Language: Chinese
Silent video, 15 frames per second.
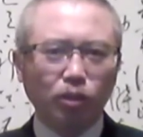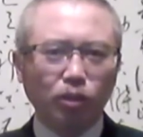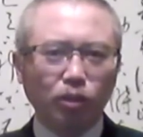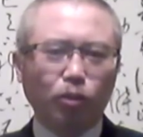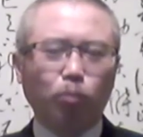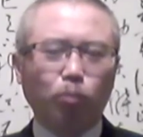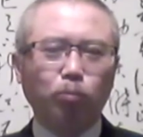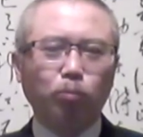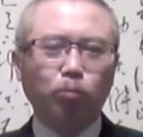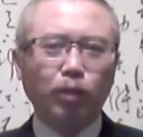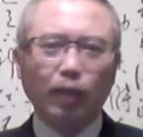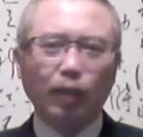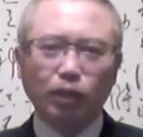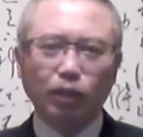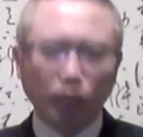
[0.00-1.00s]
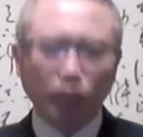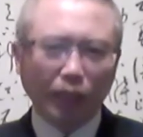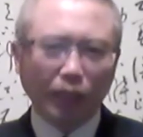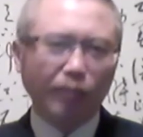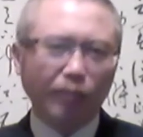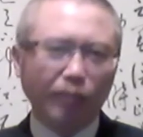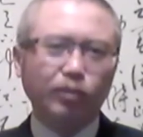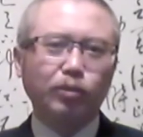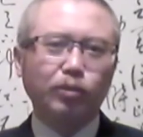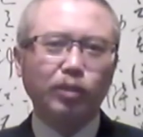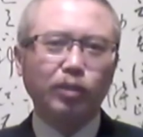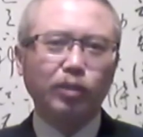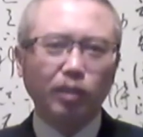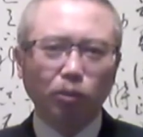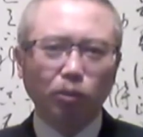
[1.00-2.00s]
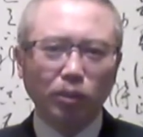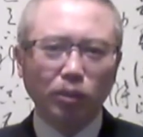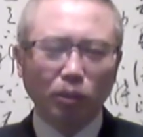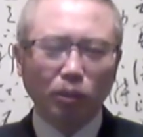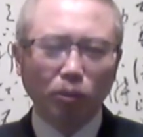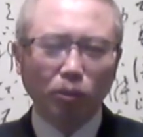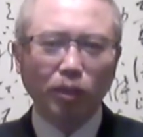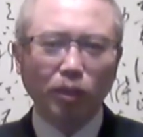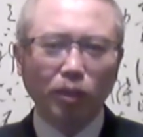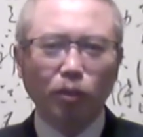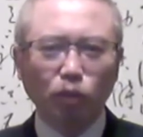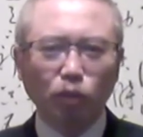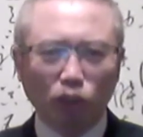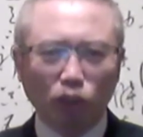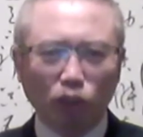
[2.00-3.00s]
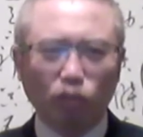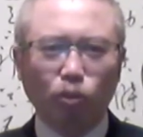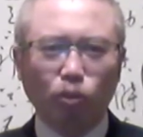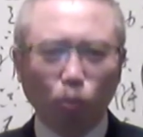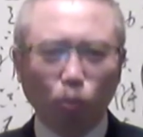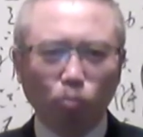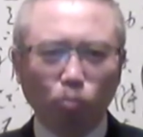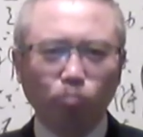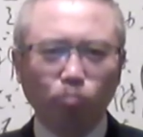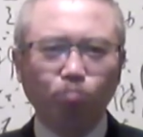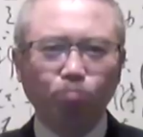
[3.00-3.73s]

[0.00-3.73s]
头啊，今年就一定会成为一条死路。